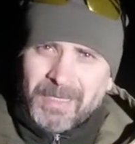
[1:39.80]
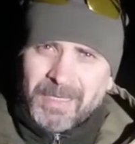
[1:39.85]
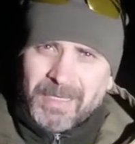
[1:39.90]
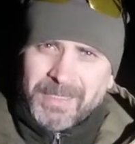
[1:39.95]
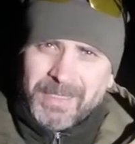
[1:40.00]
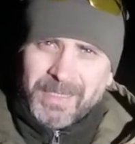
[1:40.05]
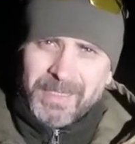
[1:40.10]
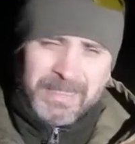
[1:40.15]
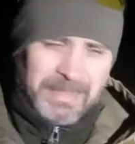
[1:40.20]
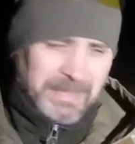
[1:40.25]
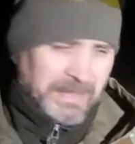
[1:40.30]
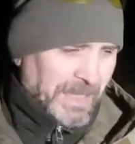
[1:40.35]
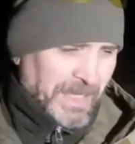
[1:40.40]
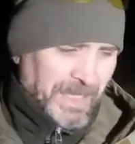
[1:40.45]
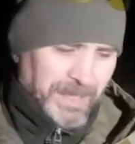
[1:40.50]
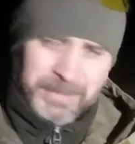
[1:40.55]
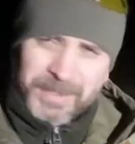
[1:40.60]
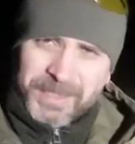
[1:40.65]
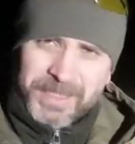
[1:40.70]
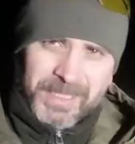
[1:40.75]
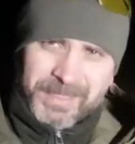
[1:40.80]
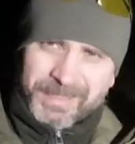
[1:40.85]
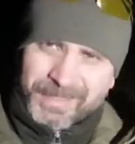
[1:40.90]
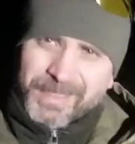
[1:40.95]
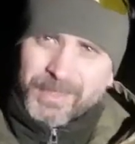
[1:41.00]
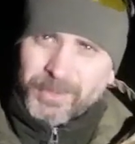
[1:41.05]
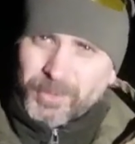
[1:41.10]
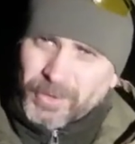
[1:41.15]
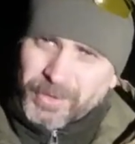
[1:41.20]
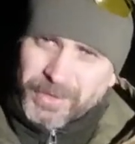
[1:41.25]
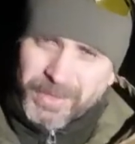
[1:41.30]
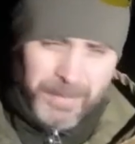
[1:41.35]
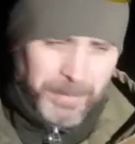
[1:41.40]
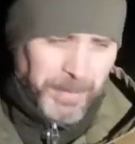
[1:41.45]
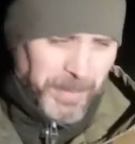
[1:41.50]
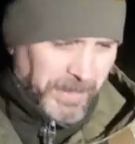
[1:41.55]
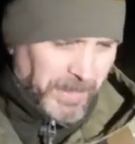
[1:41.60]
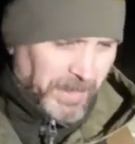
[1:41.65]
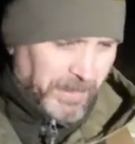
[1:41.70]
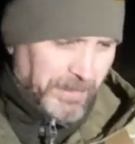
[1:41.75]
она, вернее, та, которая не
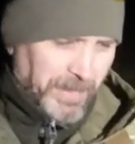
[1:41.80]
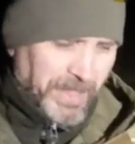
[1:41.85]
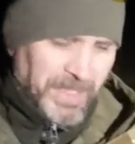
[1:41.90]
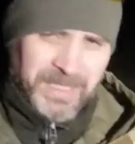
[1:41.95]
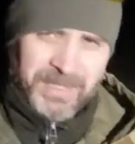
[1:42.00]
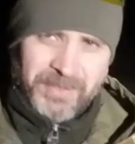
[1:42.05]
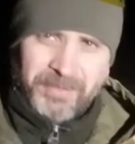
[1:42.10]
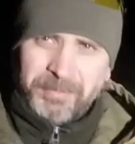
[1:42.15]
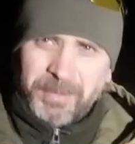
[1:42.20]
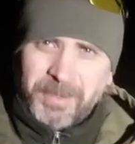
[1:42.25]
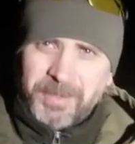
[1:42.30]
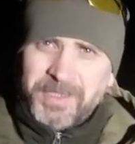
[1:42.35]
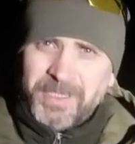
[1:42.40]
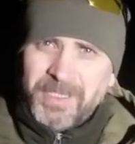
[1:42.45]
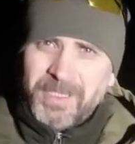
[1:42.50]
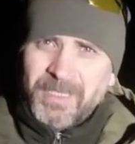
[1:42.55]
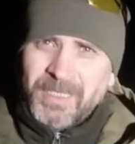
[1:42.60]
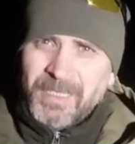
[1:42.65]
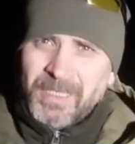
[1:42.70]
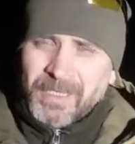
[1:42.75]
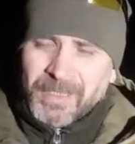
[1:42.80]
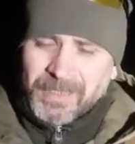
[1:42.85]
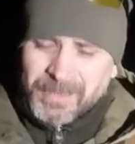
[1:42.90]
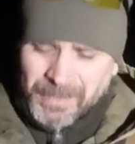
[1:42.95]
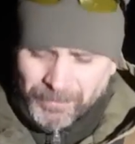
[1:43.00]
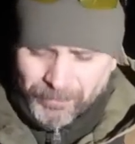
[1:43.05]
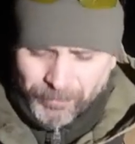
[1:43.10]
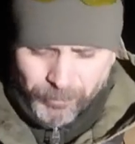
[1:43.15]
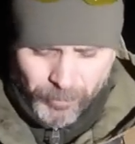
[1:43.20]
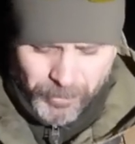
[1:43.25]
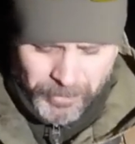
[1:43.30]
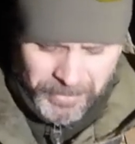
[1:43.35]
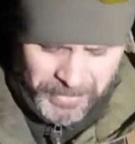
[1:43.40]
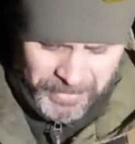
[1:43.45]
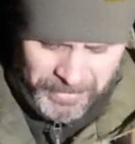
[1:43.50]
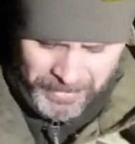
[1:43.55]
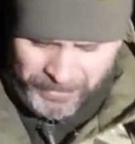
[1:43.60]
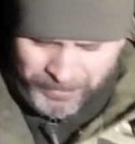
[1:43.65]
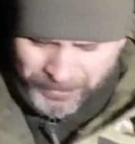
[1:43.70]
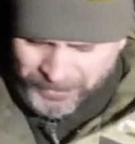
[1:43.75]
перекрывается вполне
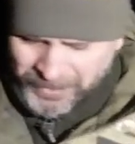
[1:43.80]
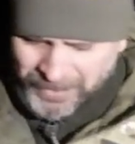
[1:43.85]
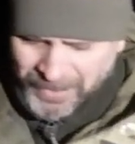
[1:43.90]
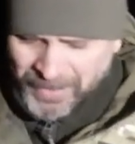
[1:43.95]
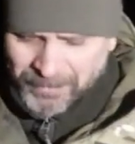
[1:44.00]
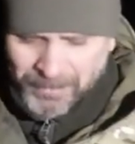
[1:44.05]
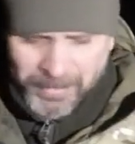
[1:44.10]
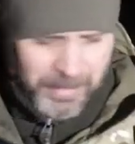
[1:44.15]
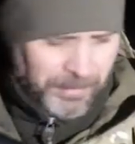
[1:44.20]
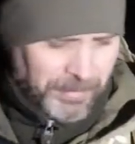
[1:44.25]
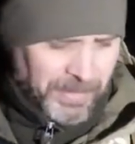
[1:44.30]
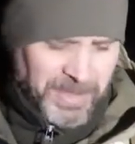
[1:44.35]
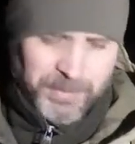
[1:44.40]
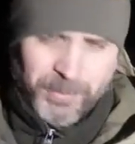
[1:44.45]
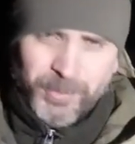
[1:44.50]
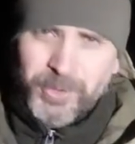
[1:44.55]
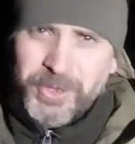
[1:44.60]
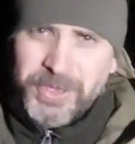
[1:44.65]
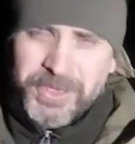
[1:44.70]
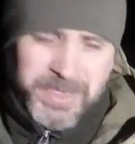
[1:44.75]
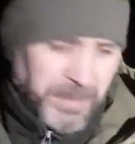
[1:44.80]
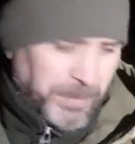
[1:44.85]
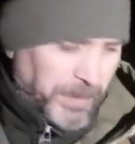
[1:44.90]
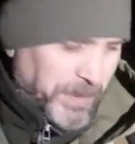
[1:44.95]
комфортно, дает нам возможность